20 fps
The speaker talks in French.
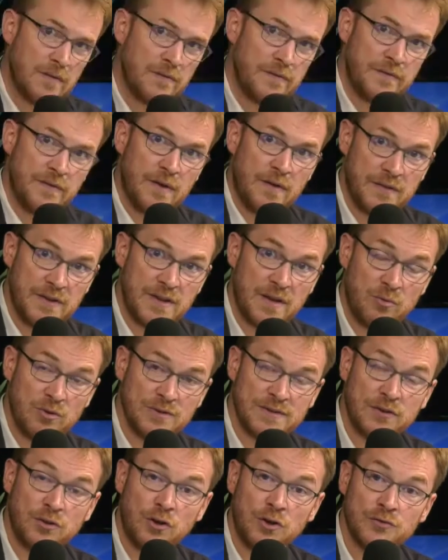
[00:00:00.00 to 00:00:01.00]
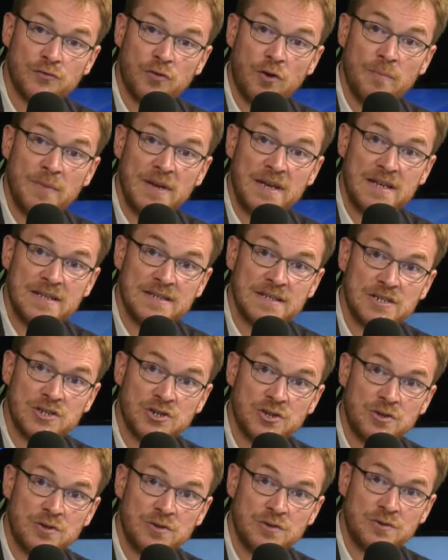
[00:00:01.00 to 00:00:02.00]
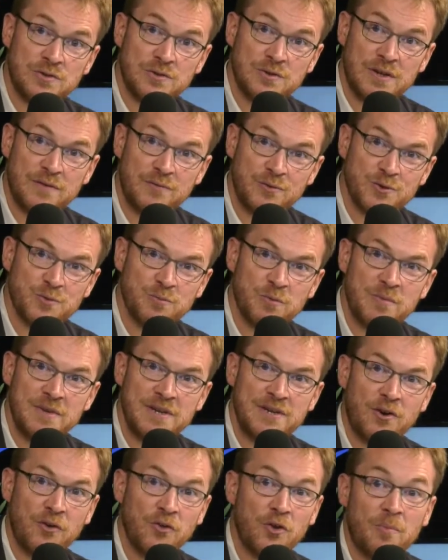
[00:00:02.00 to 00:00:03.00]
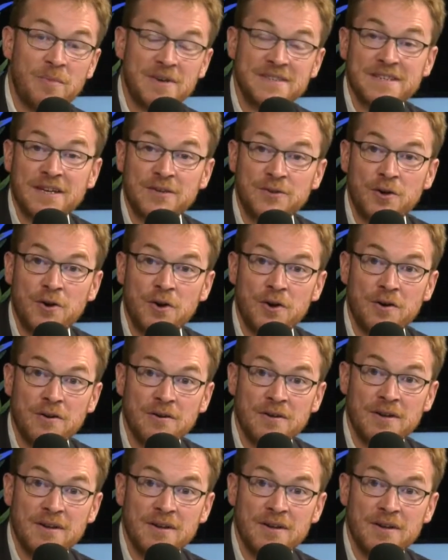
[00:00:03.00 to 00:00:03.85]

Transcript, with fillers: finalement, c'est transformer les agents euh, de la fonction publique en ambassadeurs